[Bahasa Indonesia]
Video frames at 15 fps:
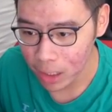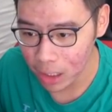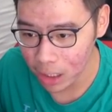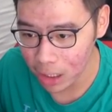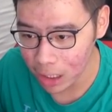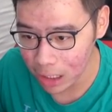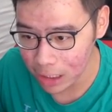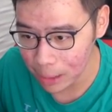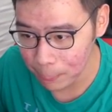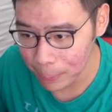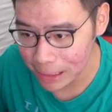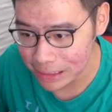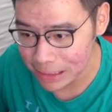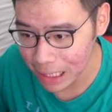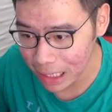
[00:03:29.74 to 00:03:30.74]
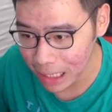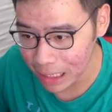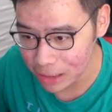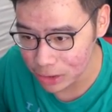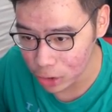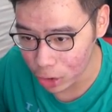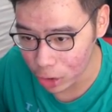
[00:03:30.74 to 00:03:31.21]
Uh, ada pisang
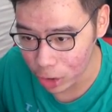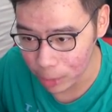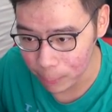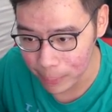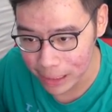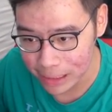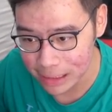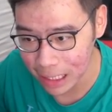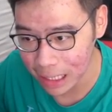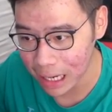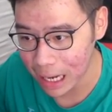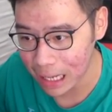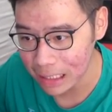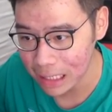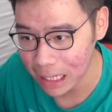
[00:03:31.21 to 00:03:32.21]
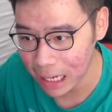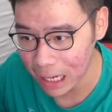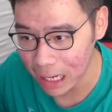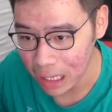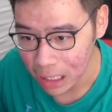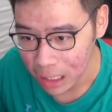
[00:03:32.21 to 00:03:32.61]
nggak coy? Pisang nggak ada.